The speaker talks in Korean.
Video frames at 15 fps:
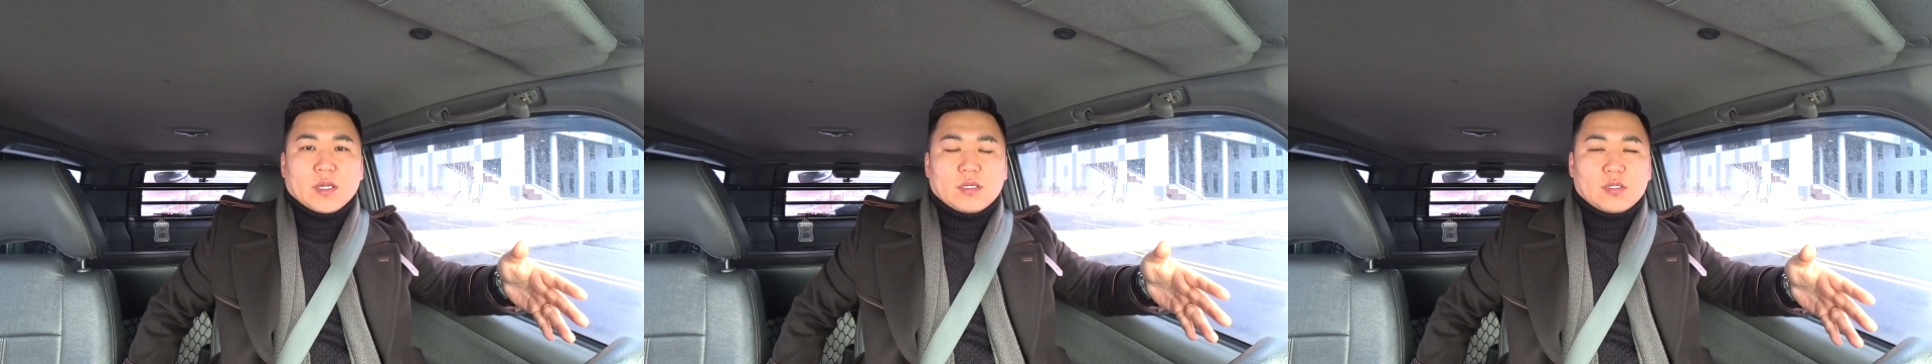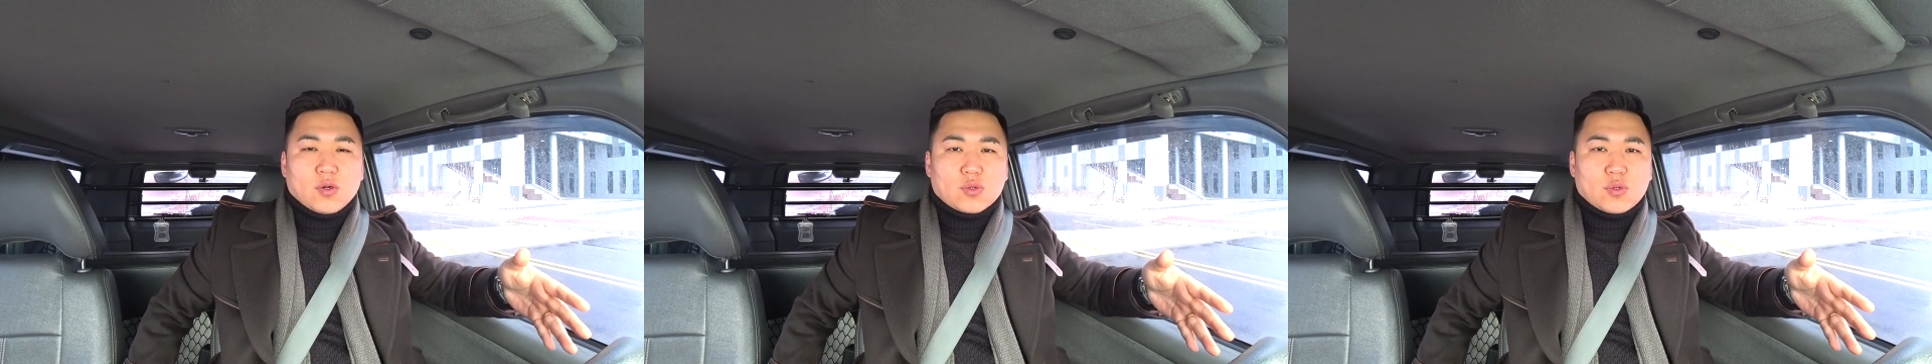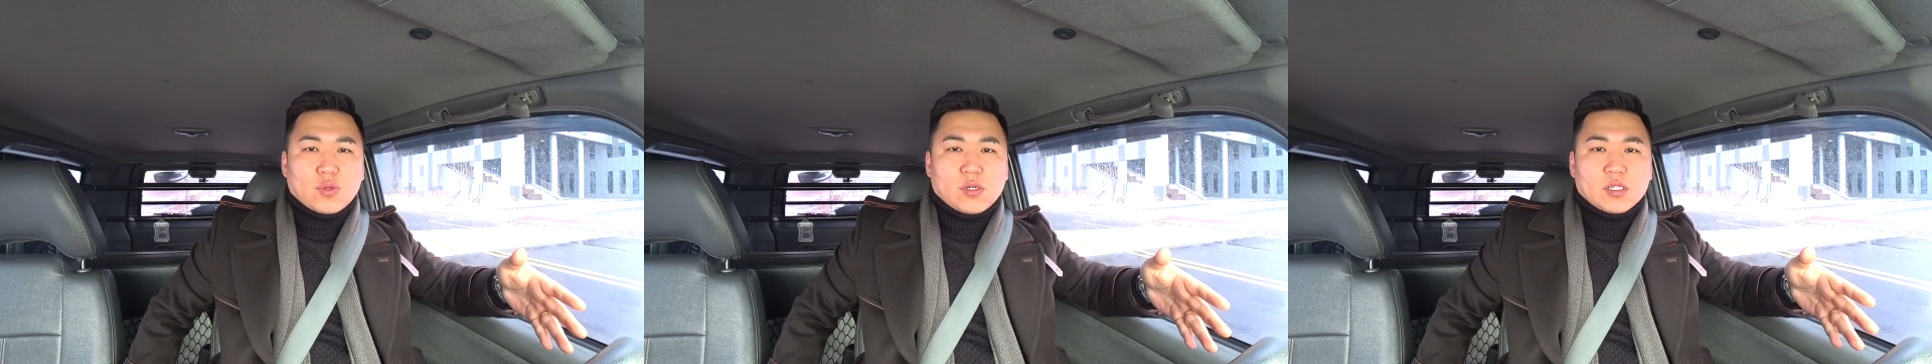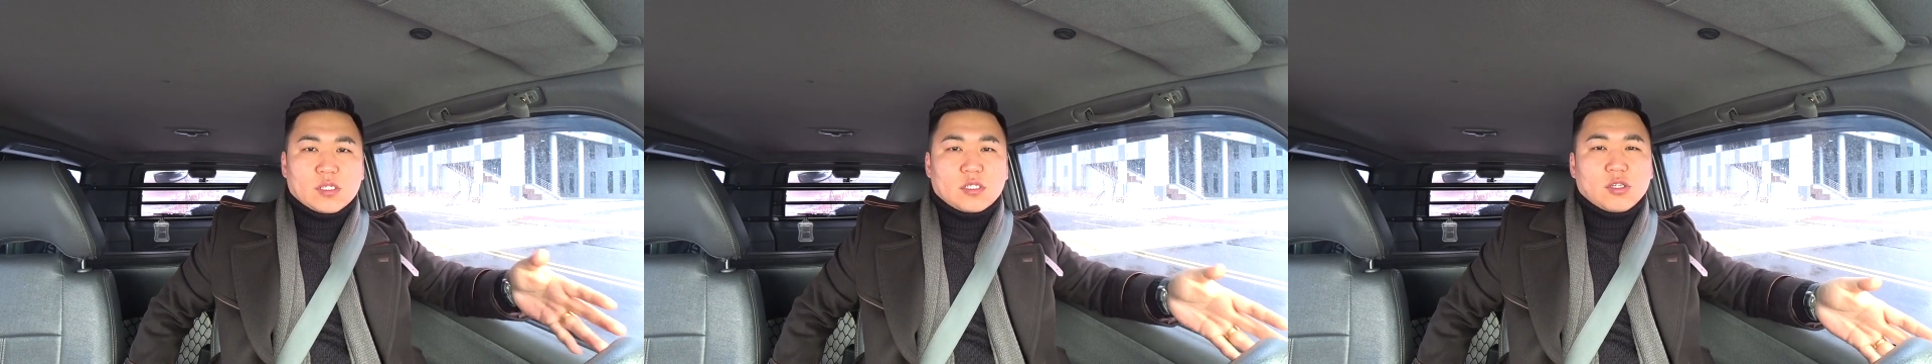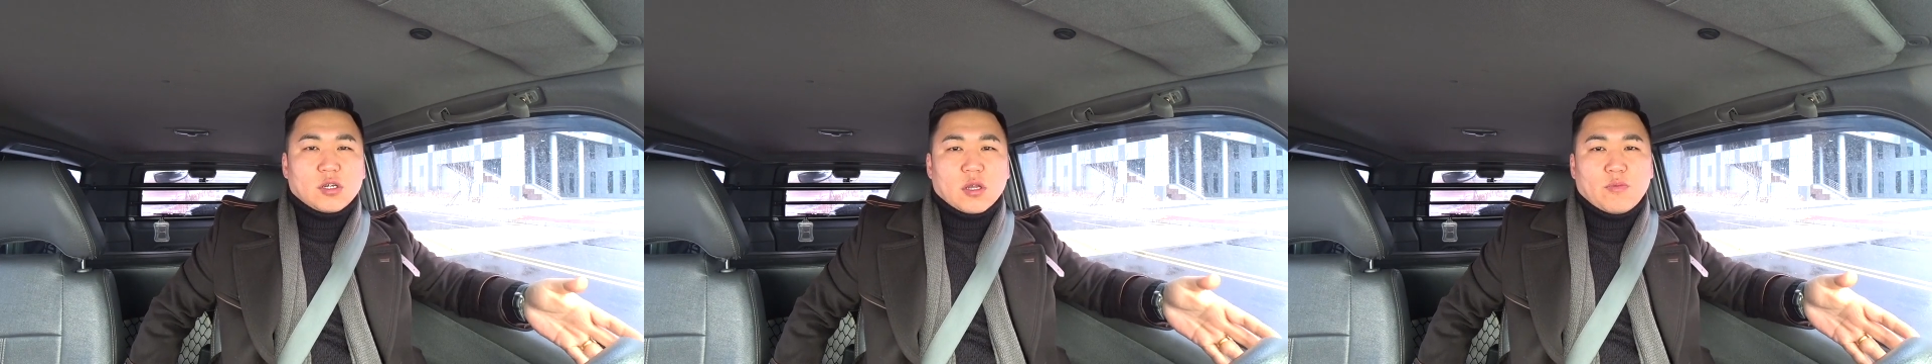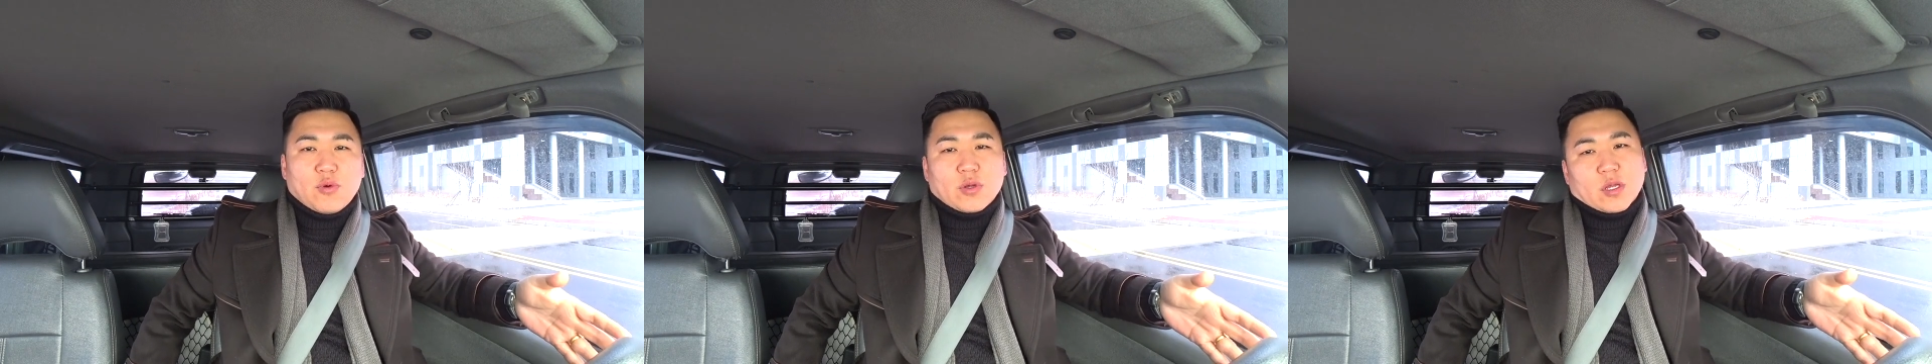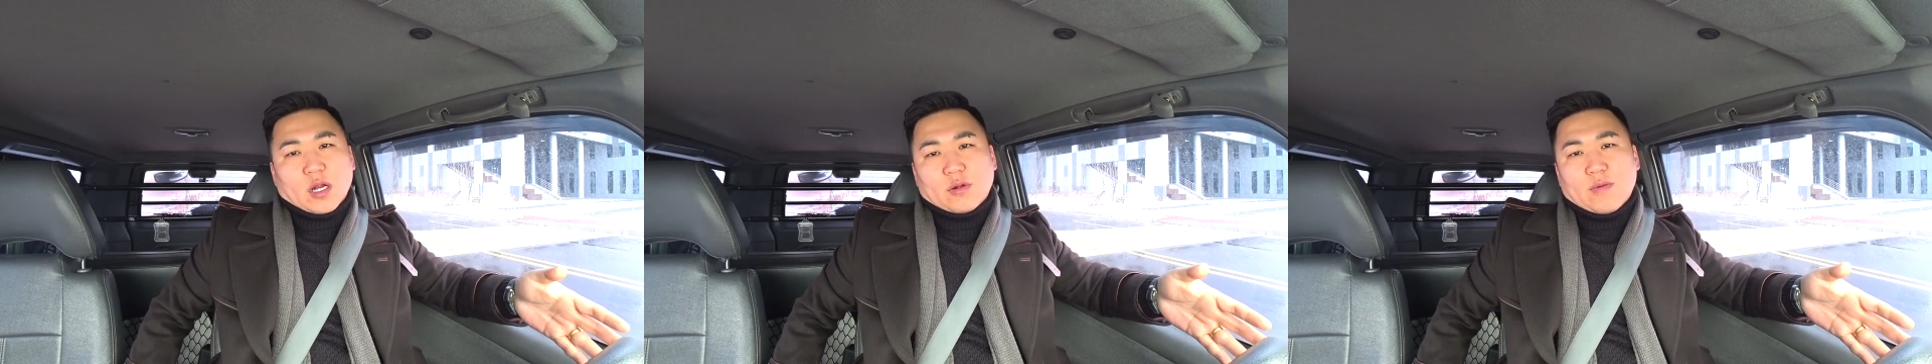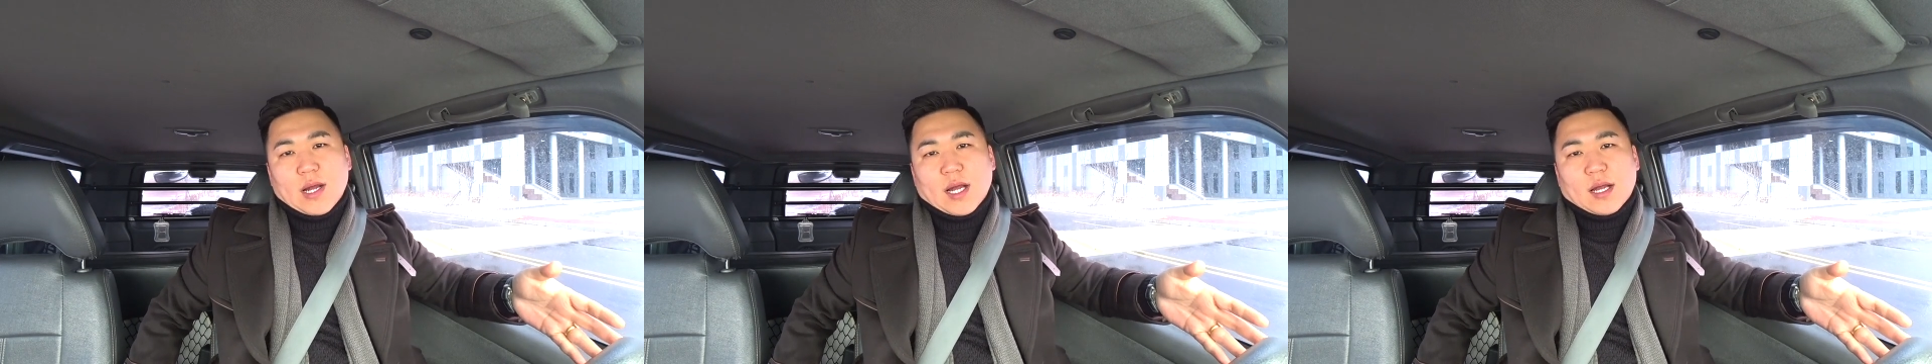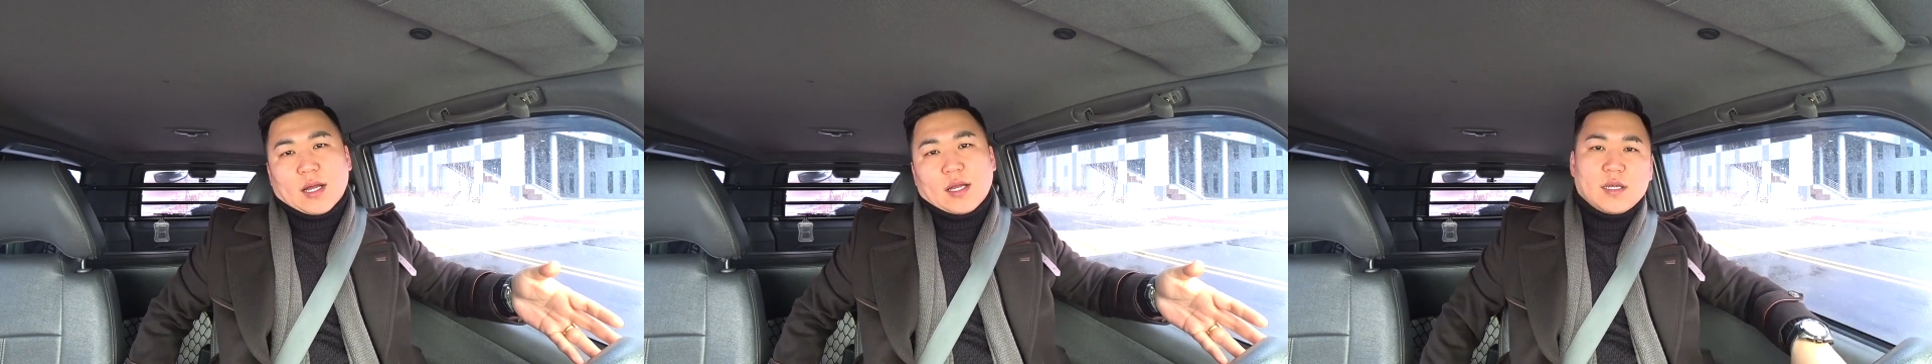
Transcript: 속도를 측정해 본 결과